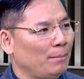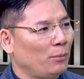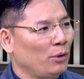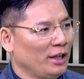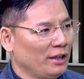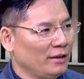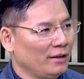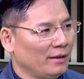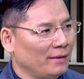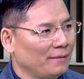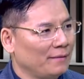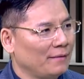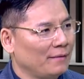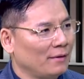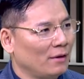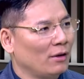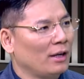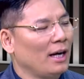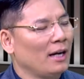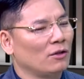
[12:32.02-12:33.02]

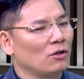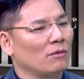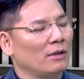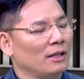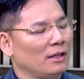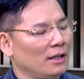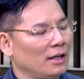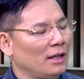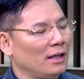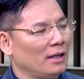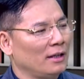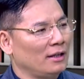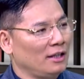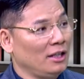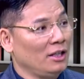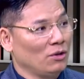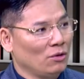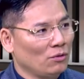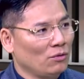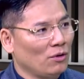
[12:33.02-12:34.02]
plaintiff，OK，作为一个集
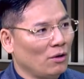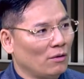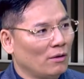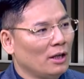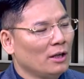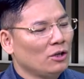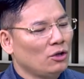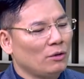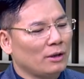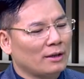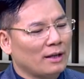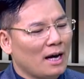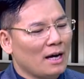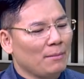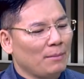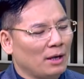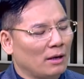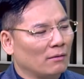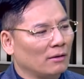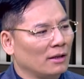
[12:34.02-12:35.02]
体诉讼，就是代
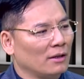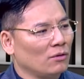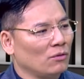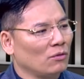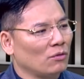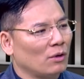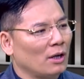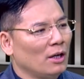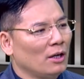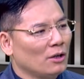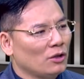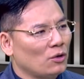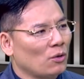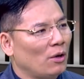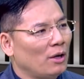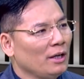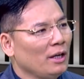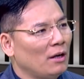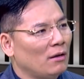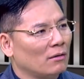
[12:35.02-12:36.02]
表呢，就是说
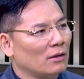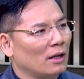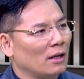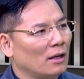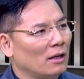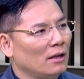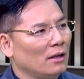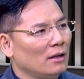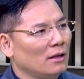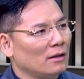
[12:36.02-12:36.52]
所有的。